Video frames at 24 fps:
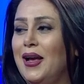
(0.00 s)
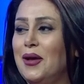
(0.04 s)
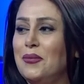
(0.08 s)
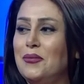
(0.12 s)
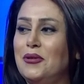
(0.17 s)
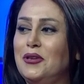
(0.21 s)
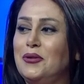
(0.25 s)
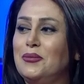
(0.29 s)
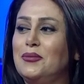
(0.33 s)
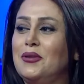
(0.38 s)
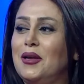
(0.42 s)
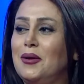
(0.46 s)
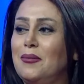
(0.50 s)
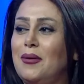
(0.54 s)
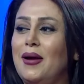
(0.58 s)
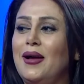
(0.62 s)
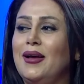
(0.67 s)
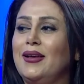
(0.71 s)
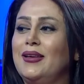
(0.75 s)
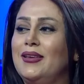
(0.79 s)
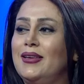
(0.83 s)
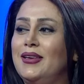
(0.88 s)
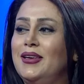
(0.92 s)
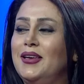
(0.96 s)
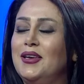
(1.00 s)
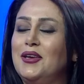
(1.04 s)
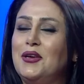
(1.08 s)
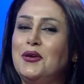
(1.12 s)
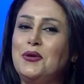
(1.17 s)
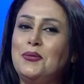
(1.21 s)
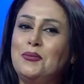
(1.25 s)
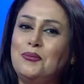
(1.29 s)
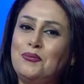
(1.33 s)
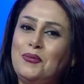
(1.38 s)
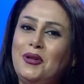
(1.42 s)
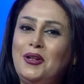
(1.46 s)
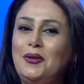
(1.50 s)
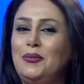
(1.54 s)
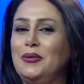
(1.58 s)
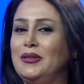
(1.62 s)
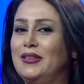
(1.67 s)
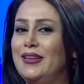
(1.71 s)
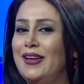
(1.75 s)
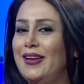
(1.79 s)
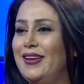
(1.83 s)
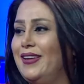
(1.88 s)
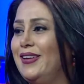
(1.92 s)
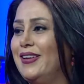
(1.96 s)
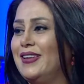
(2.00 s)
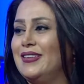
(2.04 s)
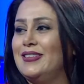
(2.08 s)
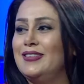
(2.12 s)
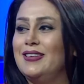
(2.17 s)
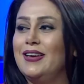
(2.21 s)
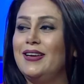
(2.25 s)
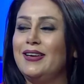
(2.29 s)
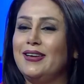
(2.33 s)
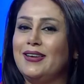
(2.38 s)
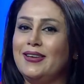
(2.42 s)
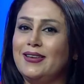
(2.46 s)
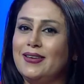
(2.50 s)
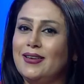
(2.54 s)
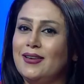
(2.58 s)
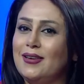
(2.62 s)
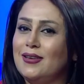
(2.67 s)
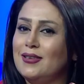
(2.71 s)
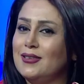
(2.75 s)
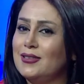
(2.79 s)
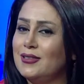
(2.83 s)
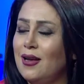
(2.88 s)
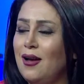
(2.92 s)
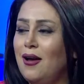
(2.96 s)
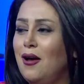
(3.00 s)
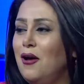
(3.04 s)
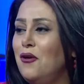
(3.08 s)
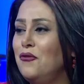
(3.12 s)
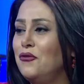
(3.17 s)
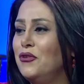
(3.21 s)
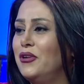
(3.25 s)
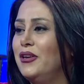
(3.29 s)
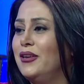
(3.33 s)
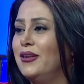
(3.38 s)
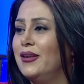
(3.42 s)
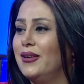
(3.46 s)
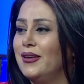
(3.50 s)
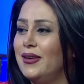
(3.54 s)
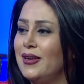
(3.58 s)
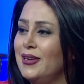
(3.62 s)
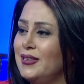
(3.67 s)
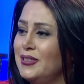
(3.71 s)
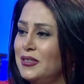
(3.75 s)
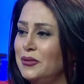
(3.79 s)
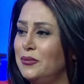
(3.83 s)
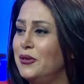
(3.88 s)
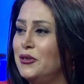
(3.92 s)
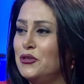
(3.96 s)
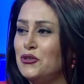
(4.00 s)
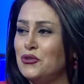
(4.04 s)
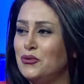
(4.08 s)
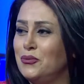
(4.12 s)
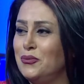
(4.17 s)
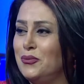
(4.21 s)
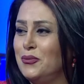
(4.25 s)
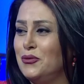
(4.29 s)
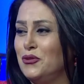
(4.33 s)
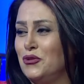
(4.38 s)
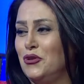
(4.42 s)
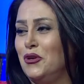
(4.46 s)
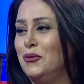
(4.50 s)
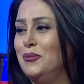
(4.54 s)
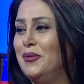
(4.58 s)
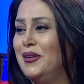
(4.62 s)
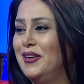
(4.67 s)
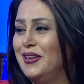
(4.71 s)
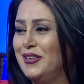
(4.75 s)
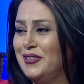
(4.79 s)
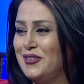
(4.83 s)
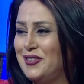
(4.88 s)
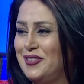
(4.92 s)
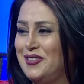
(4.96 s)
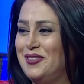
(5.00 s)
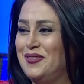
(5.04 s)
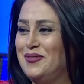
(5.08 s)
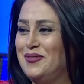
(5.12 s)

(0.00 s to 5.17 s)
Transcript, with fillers: حابين نبدا معك بالبدايه اختيارك كصحافه ككاتبه شلون بلشتي